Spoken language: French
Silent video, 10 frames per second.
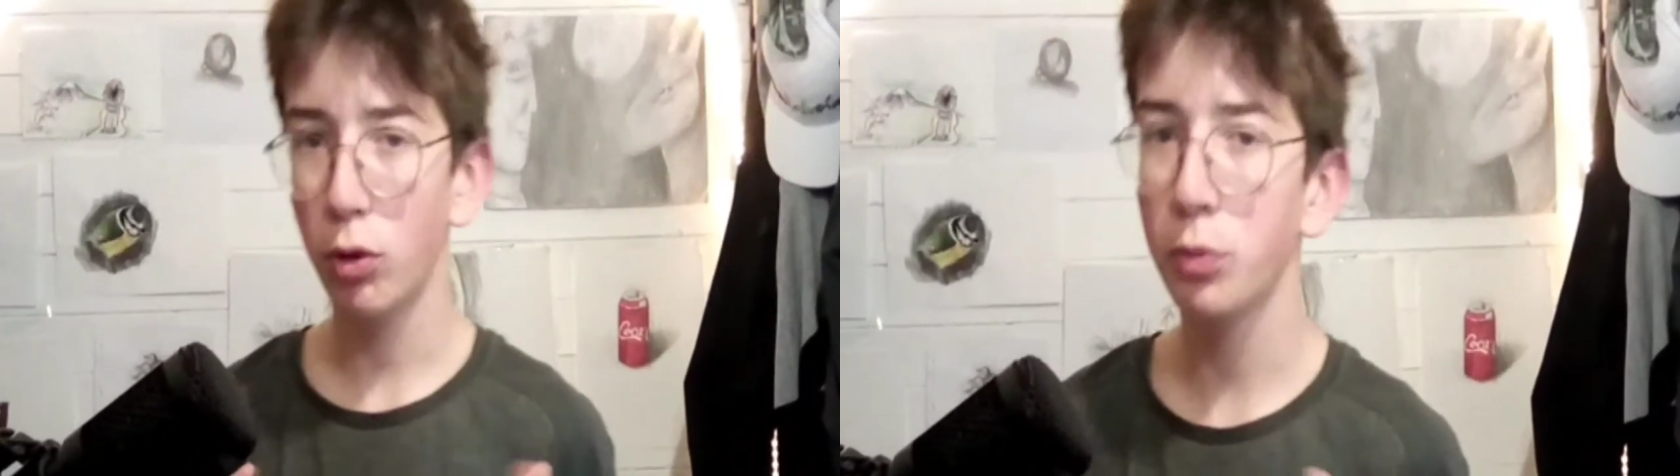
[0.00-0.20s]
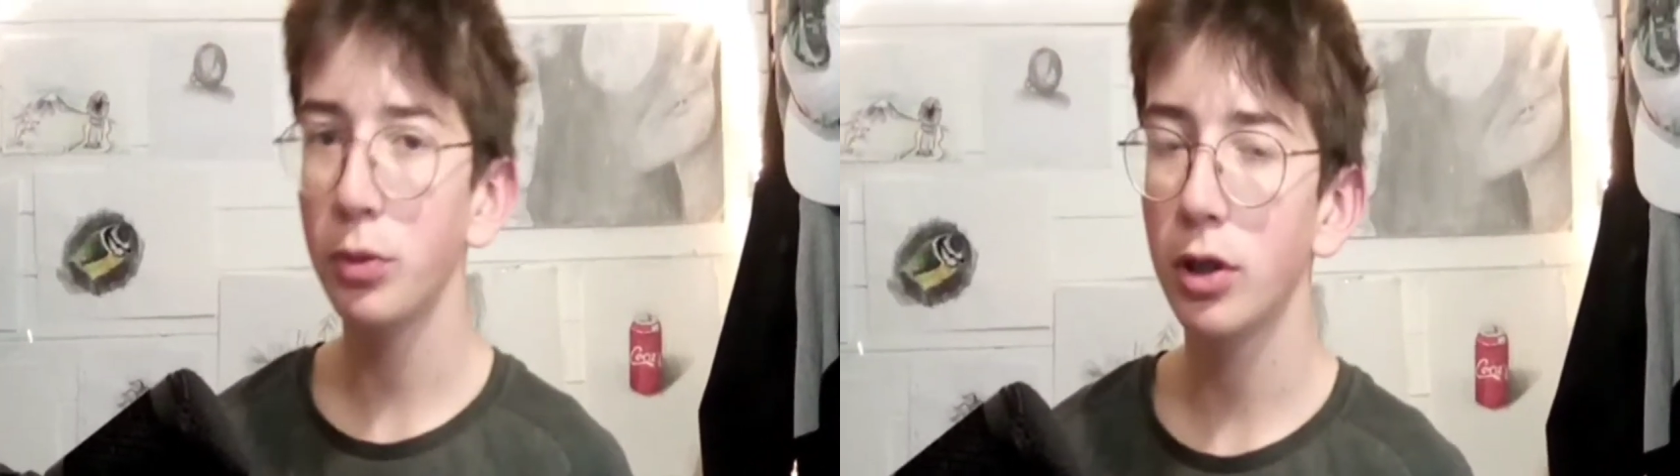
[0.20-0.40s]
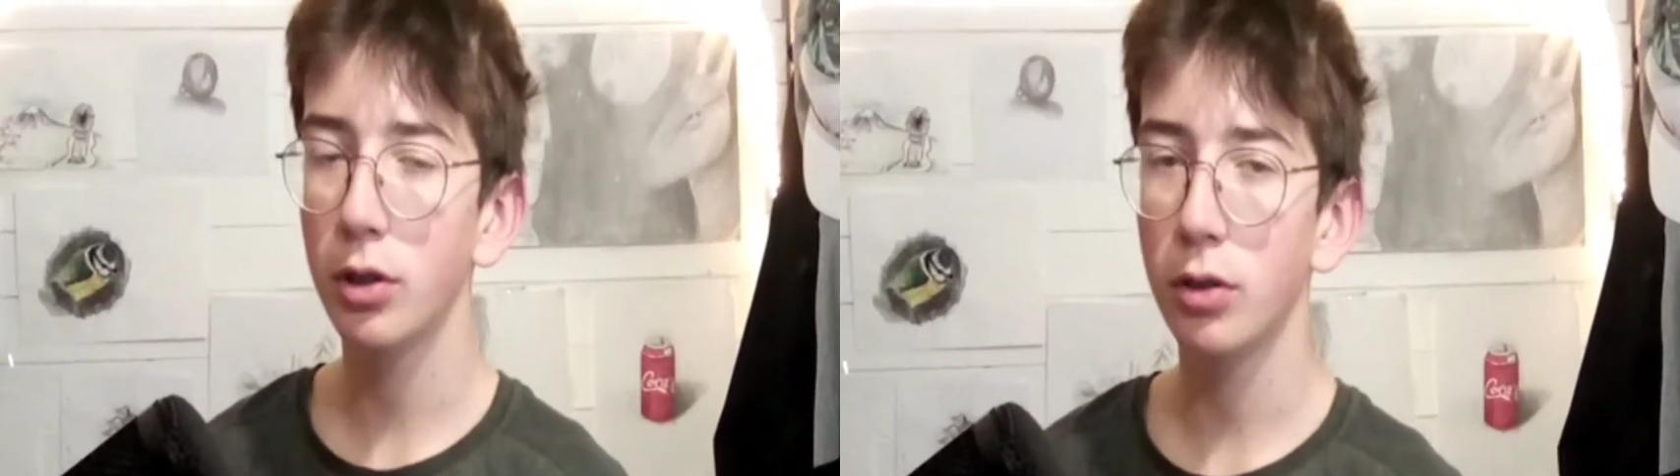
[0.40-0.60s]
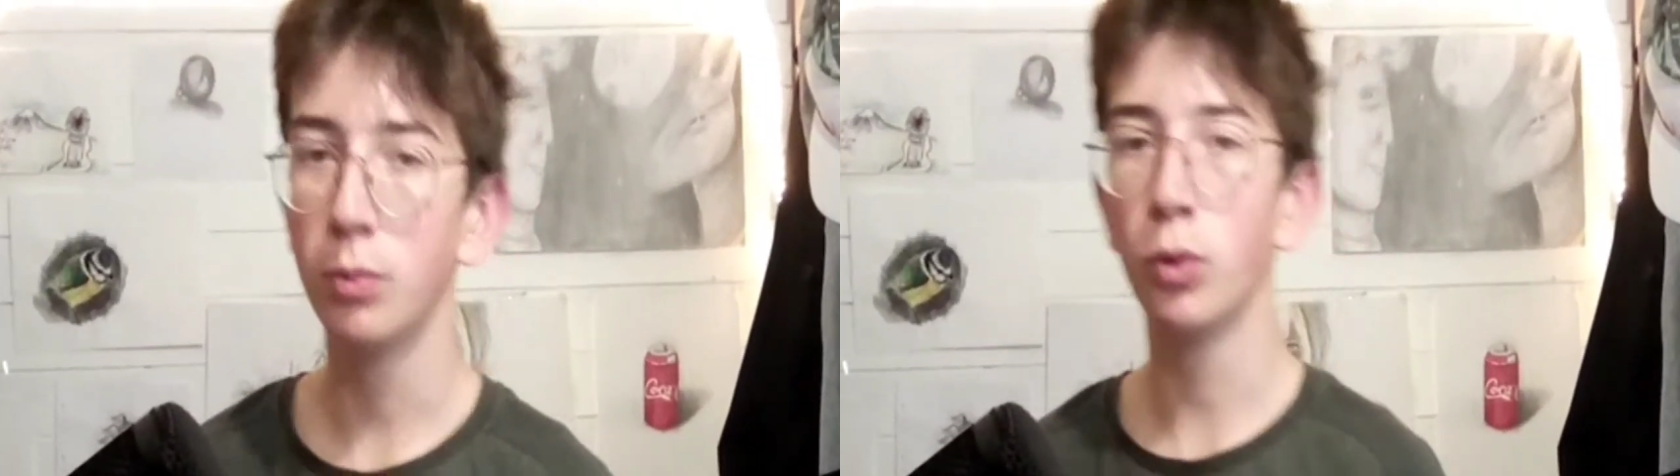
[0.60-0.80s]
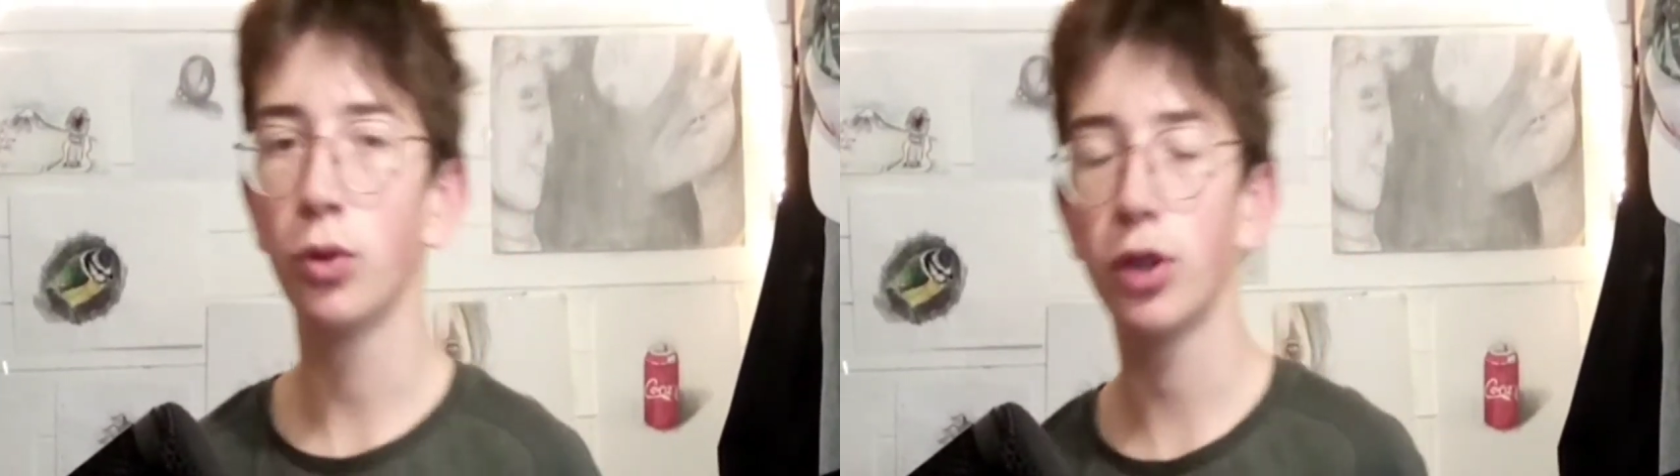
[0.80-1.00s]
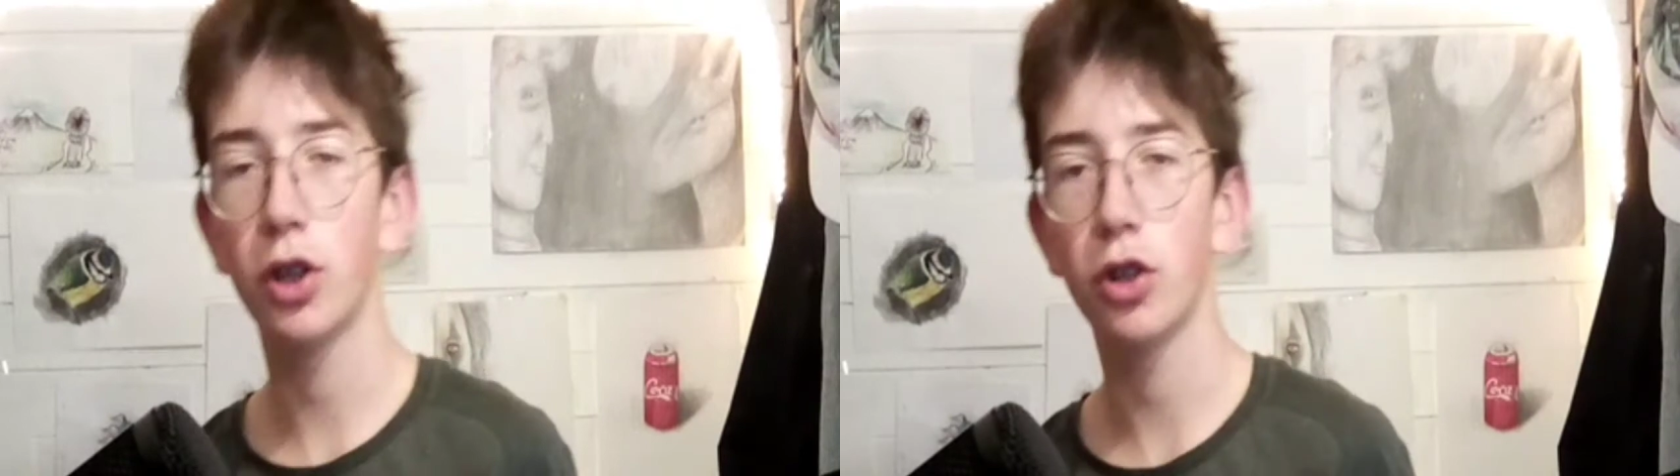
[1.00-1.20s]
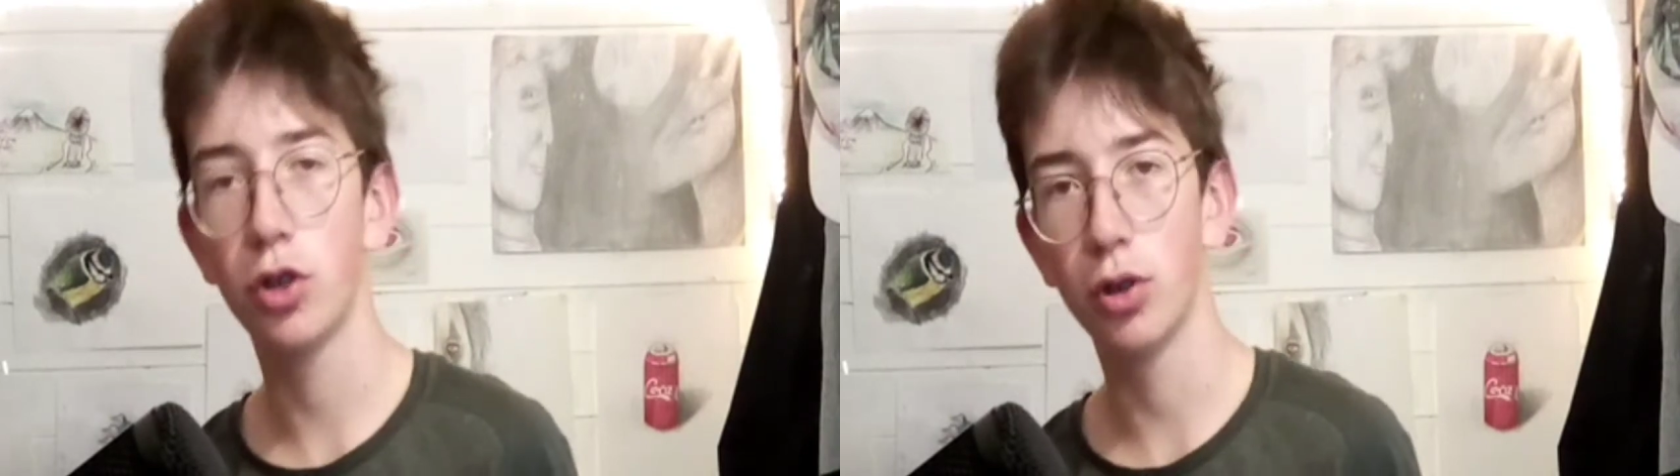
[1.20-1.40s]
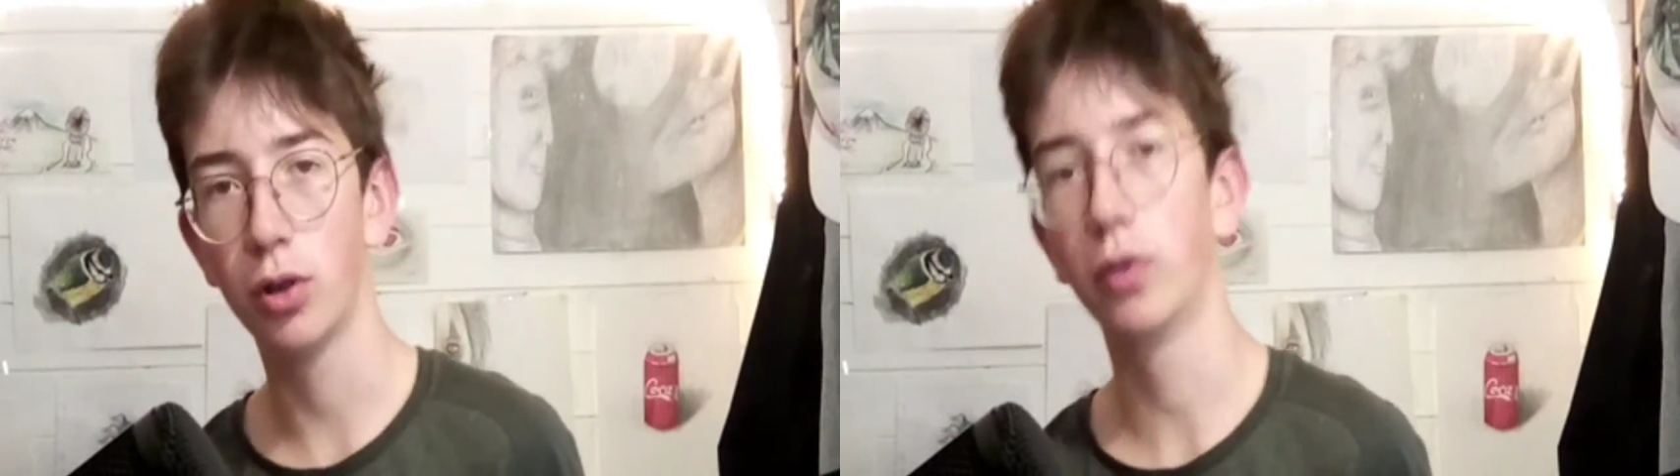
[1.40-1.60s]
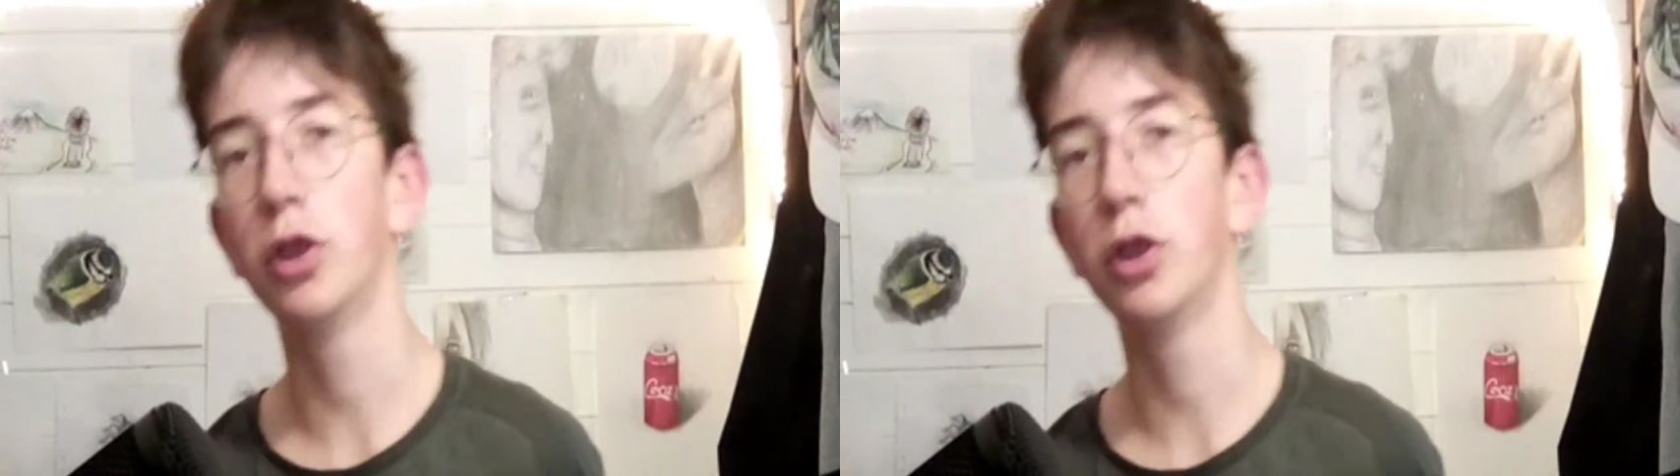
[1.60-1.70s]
premier montage euh,